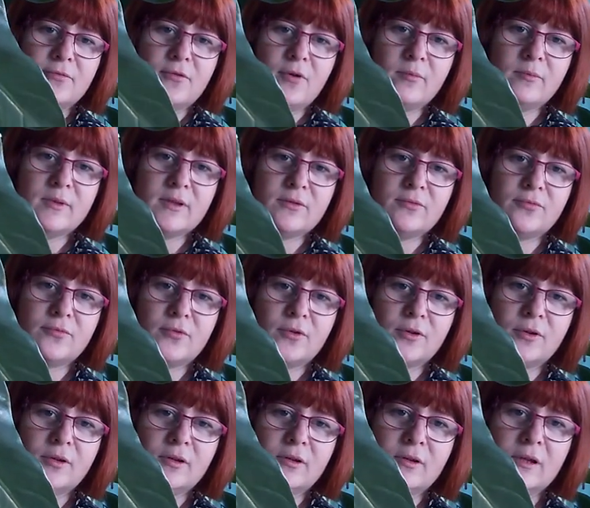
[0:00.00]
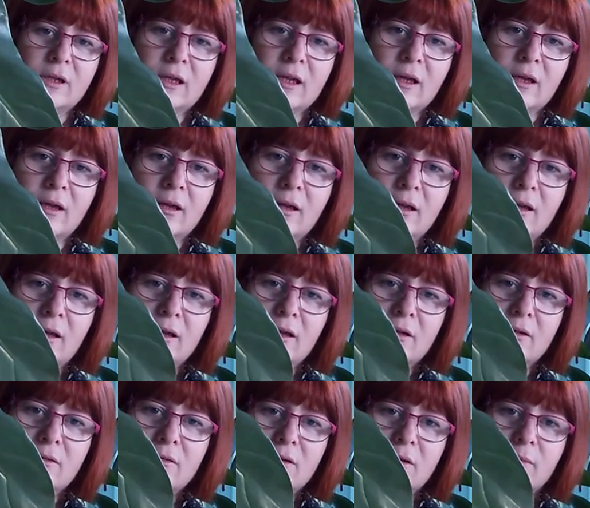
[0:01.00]
forme des feuilles.
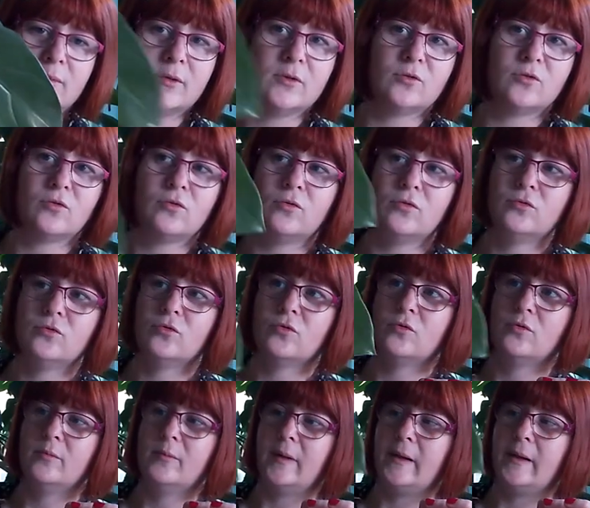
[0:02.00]
Vraiment trop, trop